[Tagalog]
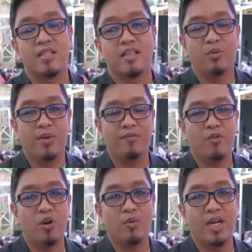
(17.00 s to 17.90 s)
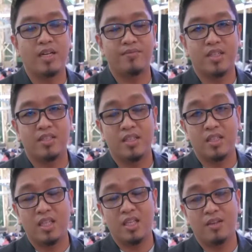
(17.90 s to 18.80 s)
Moving forward, after
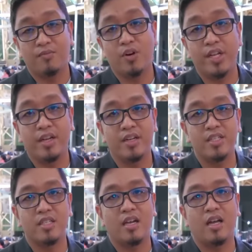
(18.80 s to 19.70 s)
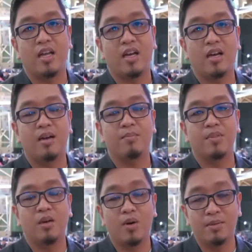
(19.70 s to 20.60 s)
34 years, I am
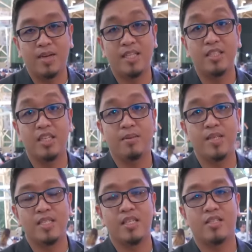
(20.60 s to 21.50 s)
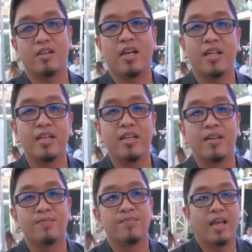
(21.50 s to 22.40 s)
the one managing the business already.
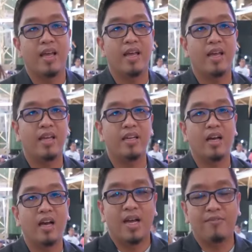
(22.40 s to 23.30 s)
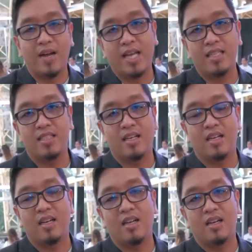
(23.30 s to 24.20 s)
And I find
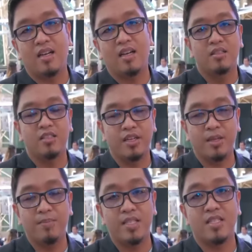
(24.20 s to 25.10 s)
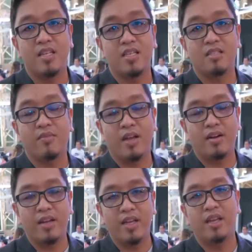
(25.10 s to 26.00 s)
the jerky business
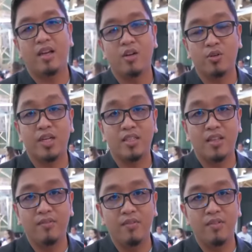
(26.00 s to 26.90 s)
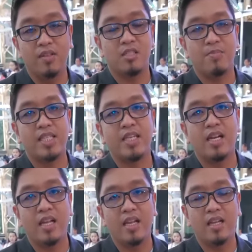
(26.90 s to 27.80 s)
very uh, lucrative
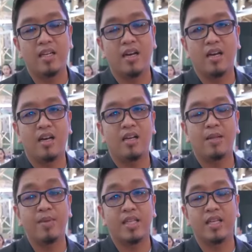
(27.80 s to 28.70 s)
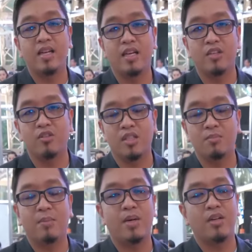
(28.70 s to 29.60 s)
especially na limited lang yung
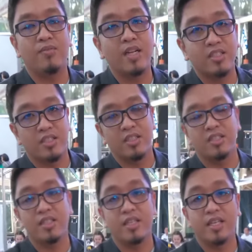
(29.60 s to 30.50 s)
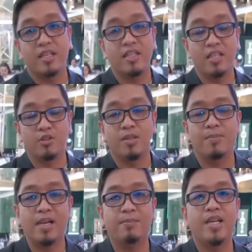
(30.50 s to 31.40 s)
nagmamanufacture ng jerky dito sa
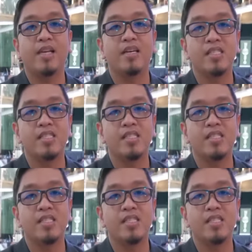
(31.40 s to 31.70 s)
Pilipinas.